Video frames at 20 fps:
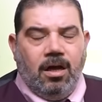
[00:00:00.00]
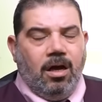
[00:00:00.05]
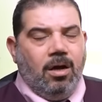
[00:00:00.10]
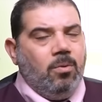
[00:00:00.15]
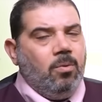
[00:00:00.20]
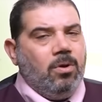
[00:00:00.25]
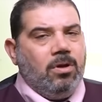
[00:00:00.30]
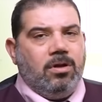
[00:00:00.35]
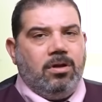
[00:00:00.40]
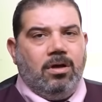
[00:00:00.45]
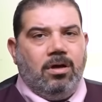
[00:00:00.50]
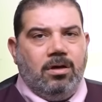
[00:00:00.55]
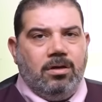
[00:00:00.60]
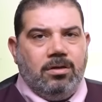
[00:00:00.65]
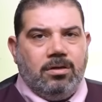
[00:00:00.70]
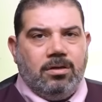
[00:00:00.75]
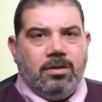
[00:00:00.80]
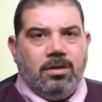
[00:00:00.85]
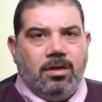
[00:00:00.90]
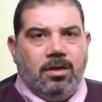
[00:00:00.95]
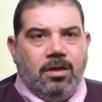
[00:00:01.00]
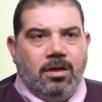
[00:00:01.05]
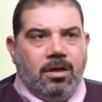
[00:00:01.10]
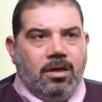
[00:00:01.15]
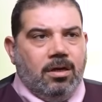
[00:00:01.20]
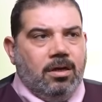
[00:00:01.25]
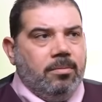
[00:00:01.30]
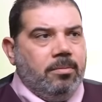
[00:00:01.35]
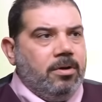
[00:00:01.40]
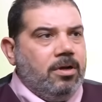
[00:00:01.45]
اه والله
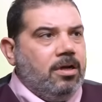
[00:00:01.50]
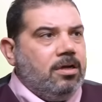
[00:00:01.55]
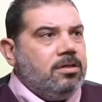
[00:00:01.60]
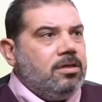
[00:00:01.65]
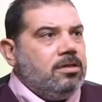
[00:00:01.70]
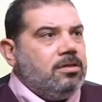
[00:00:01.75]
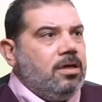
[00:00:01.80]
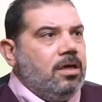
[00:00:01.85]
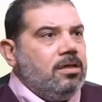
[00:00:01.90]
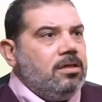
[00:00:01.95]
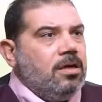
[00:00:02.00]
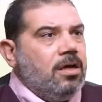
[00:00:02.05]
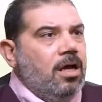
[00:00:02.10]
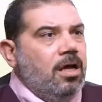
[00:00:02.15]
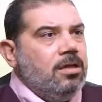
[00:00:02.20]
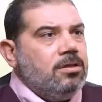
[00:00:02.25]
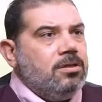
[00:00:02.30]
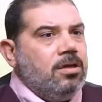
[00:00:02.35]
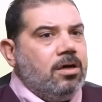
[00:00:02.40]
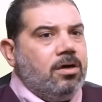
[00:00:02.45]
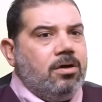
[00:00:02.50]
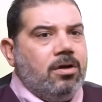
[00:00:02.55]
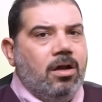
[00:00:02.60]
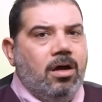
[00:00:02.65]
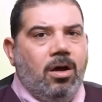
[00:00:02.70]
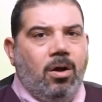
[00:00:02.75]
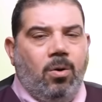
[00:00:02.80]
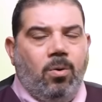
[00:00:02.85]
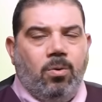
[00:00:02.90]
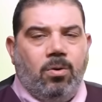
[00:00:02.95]
انما النهارده انت عندك عاده
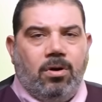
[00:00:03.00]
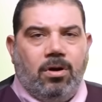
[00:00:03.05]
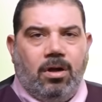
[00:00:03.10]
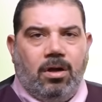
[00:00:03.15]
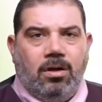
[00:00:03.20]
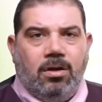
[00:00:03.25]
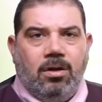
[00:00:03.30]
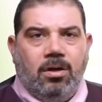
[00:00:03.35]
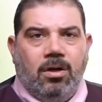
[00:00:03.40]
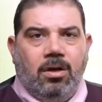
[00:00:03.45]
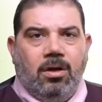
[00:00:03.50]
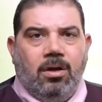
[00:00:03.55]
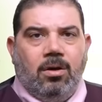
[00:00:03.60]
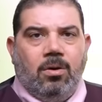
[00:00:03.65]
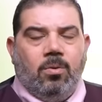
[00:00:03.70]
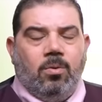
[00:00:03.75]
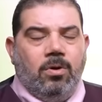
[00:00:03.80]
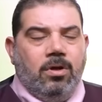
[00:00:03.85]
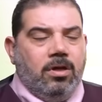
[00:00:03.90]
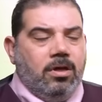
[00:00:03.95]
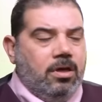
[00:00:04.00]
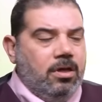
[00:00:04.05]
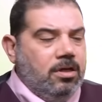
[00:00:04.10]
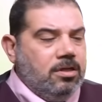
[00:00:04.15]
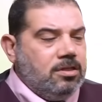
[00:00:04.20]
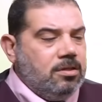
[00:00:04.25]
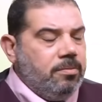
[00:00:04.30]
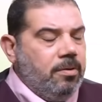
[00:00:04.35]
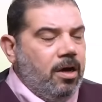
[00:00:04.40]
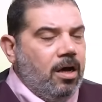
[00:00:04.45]
قراءه حره
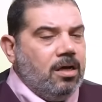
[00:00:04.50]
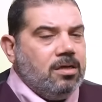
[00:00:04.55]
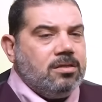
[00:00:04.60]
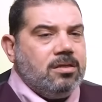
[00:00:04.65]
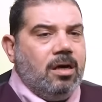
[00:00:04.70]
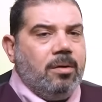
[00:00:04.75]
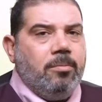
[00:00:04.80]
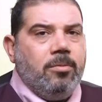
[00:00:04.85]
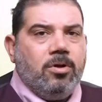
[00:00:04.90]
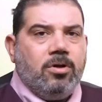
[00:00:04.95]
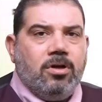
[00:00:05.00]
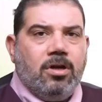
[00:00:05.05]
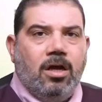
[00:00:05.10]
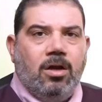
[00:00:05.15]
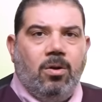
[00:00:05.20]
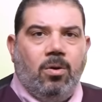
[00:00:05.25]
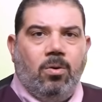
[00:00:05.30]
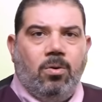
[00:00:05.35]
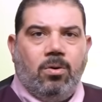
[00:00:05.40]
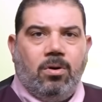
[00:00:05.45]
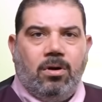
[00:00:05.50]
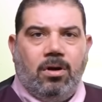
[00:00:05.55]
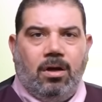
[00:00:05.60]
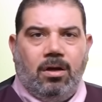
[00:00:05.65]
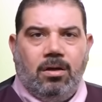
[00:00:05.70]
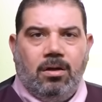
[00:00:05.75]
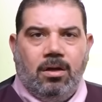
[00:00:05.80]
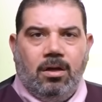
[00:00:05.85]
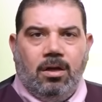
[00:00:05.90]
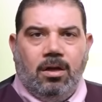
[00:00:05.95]
والانجليزي بقى اصعب من القراءه
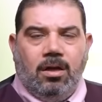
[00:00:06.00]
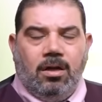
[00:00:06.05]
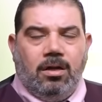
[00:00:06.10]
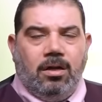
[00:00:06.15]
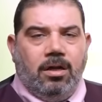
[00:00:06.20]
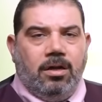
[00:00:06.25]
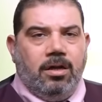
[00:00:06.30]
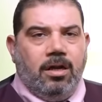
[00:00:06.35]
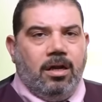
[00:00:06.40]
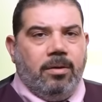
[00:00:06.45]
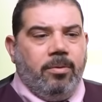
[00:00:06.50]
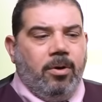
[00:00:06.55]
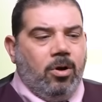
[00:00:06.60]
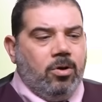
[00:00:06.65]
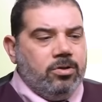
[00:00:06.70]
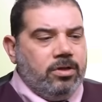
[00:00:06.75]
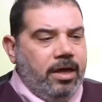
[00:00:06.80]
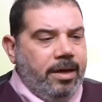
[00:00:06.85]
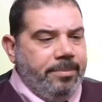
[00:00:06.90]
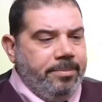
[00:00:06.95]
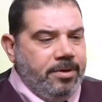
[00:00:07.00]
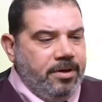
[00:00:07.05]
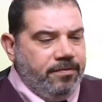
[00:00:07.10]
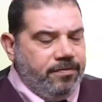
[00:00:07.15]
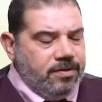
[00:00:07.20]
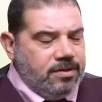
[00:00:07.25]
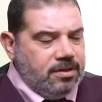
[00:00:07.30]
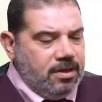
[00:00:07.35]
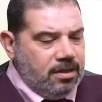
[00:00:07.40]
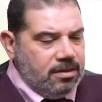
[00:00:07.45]
الحره لان انا بقعد ابني
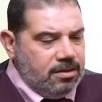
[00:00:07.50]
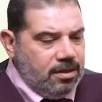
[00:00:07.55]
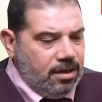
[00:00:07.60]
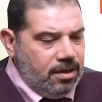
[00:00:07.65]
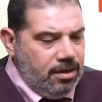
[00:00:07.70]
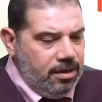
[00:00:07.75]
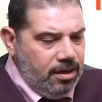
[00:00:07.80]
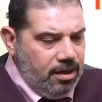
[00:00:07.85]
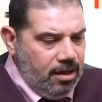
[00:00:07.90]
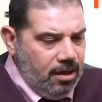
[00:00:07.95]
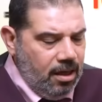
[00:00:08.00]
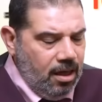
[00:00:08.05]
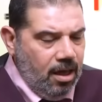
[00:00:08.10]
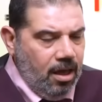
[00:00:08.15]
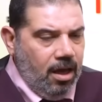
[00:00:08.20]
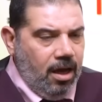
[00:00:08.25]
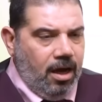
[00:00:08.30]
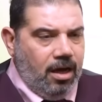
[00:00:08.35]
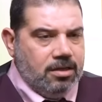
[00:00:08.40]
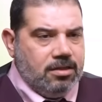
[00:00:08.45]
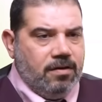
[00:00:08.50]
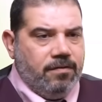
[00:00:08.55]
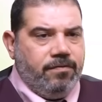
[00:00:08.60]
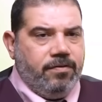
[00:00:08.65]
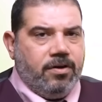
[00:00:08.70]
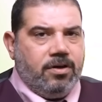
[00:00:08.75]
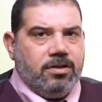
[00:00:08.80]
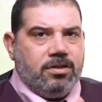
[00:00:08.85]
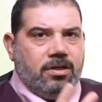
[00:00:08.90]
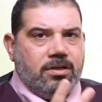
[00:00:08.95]
في سيادتك ليه عشان
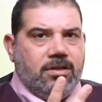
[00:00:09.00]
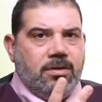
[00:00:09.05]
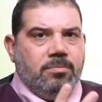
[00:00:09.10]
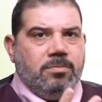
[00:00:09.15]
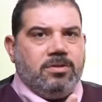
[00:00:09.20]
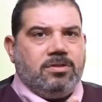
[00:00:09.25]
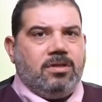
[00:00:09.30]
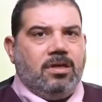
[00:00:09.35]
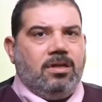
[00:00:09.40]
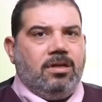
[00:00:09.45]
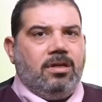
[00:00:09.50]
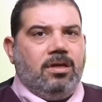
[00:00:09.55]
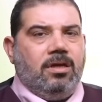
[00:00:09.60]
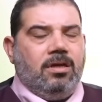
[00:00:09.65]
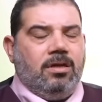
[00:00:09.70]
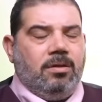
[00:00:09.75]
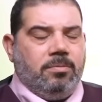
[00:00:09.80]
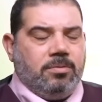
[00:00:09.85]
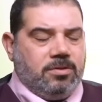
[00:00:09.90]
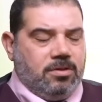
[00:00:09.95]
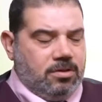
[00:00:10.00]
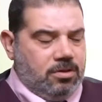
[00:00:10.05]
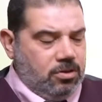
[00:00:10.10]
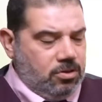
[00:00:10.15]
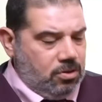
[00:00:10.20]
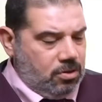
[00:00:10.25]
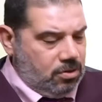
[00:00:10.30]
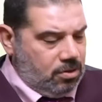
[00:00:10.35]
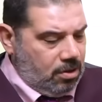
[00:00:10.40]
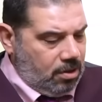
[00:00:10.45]
في قطعتين مستنييني ب
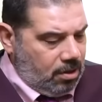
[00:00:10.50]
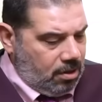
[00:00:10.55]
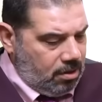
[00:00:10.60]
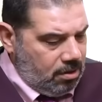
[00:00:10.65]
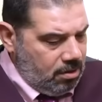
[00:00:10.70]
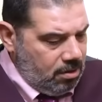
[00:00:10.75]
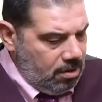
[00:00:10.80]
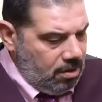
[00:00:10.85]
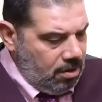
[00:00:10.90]
16 درجه